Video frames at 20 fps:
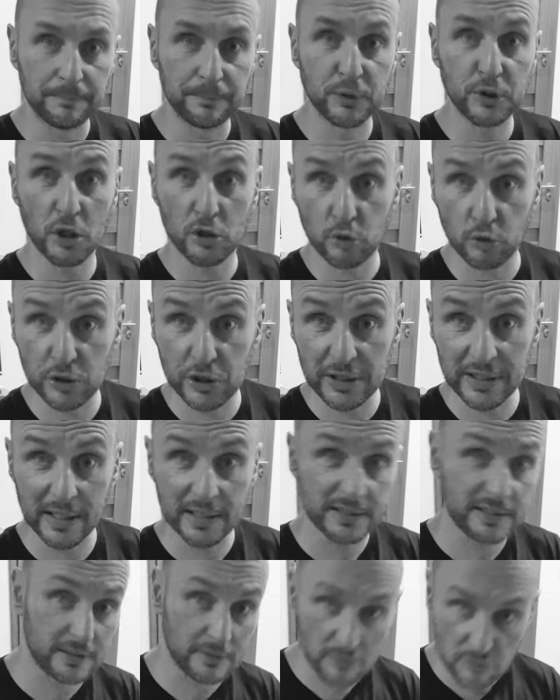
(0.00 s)
przerzuci
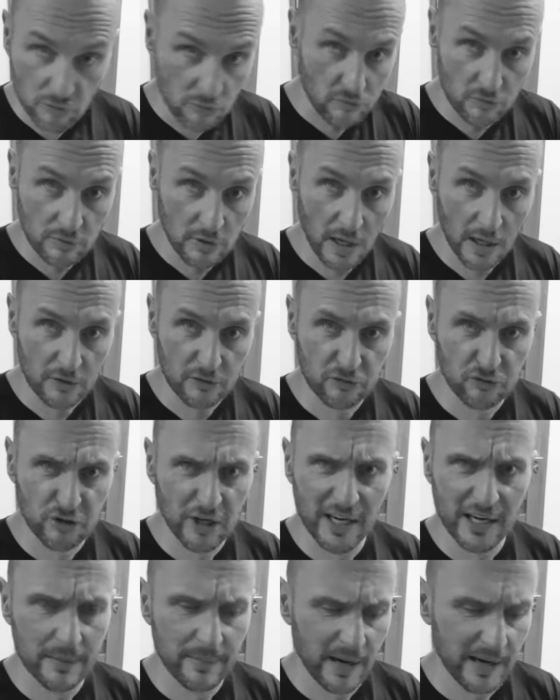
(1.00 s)
nas
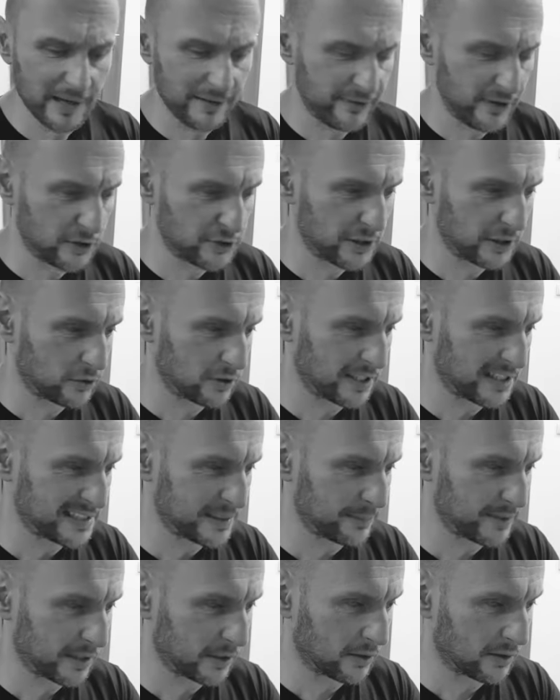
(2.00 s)
Czary mary wiecie do
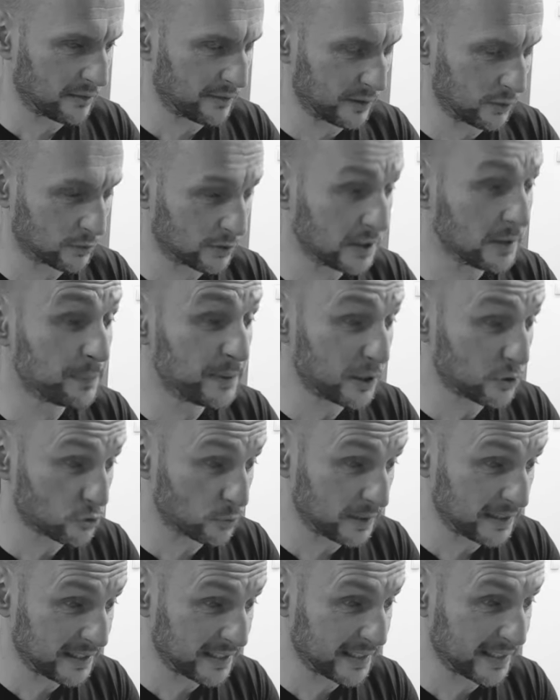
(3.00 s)
następnego levelu. No i
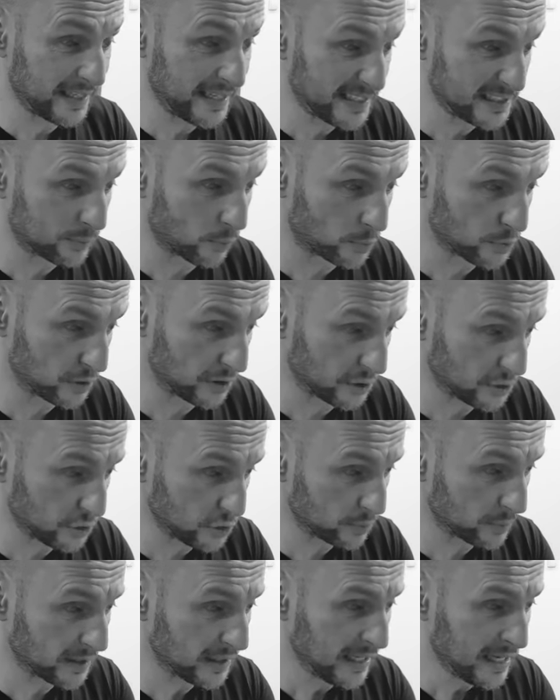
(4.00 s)
pierwszą literkę S mu
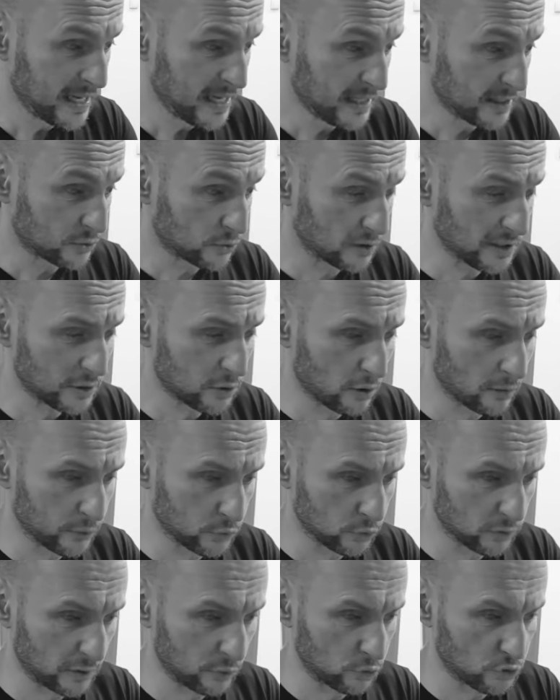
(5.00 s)
przynieśliśmy.
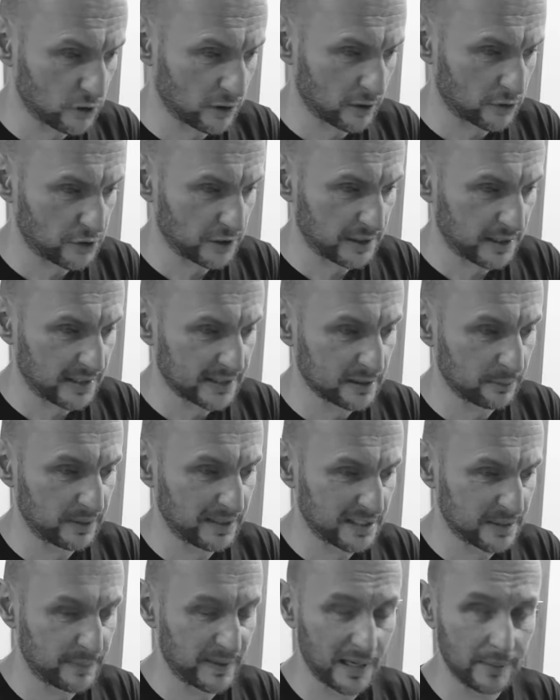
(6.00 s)
Dodatkowo tutaj u czarodzieja, jak
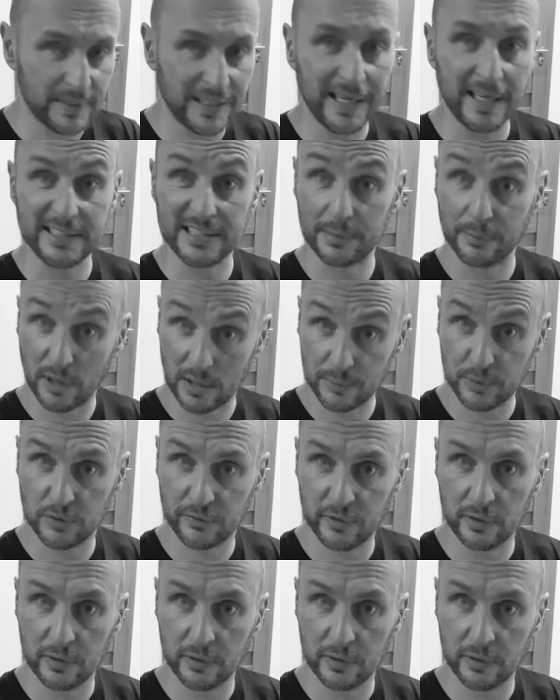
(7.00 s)
sobie nazbieramy kasę, bo jak przed